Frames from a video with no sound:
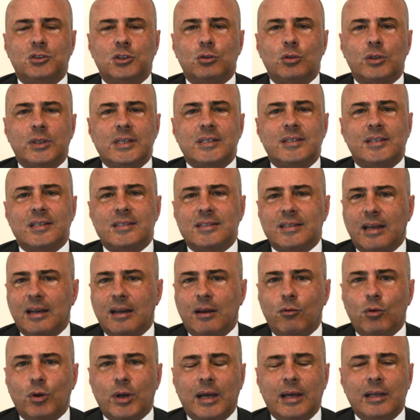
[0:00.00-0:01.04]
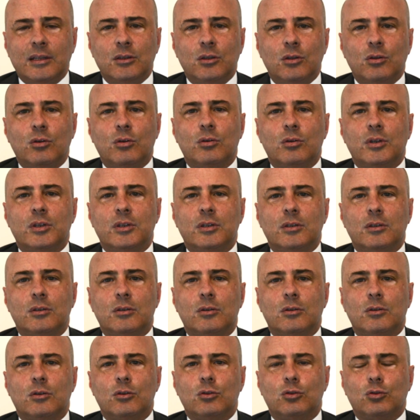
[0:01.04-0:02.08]
il centrodestra sta
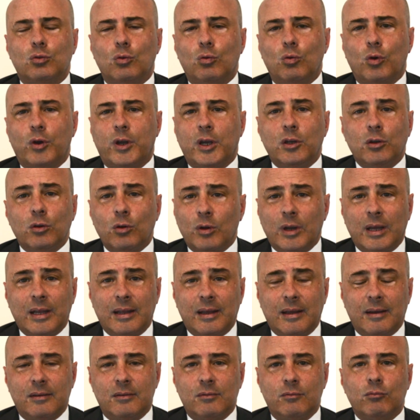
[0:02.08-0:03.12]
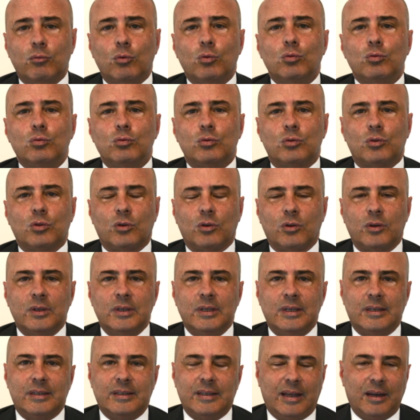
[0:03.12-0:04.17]
lavorando, eh, solo che non ha voluto
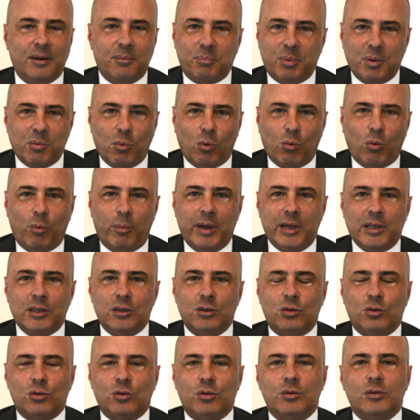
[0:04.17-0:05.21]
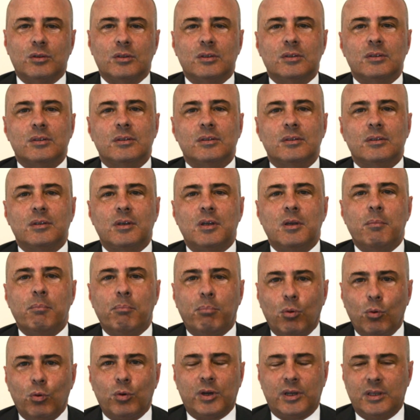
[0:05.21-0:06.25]
dal primo momento eh,
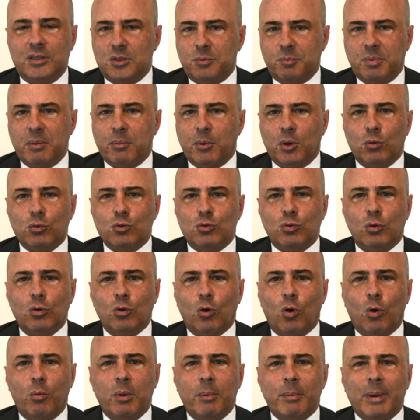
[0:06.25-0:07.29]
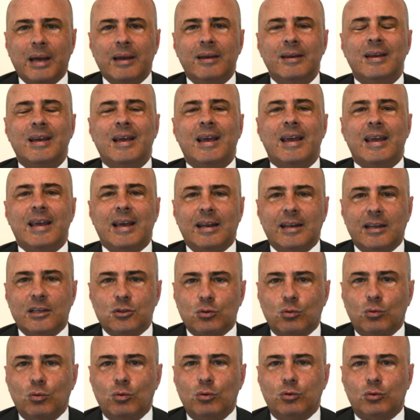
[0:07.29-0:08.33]
imporre ed esprimere un suo nome, ma è
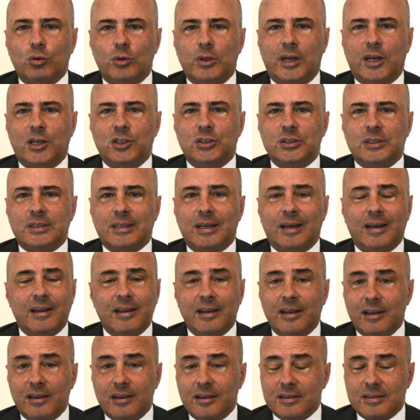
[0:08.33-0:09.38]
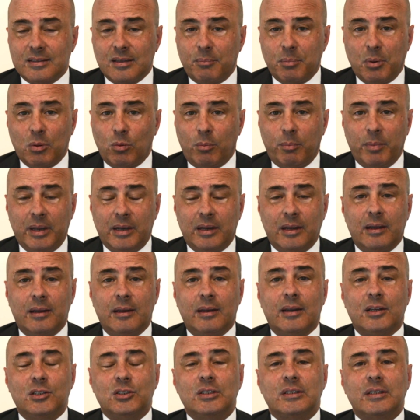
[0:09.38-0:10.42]
all'ascolto della città e, e sappiamo bene che
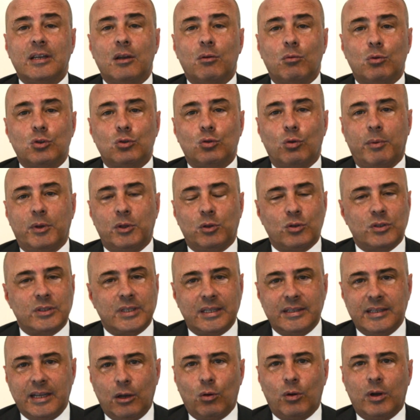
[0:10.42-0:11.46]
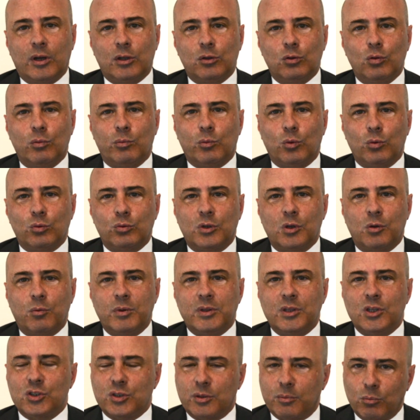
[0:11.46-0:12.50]
la città in questo momento sta dialogando molto e
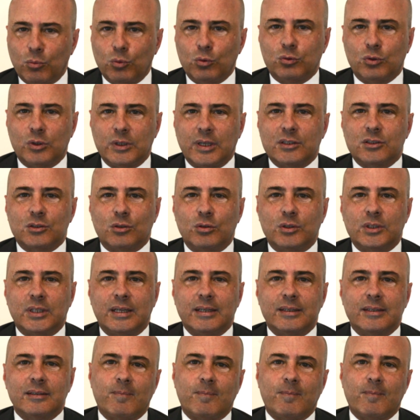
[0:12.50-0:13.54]
quindi c'è molto da ascoltare.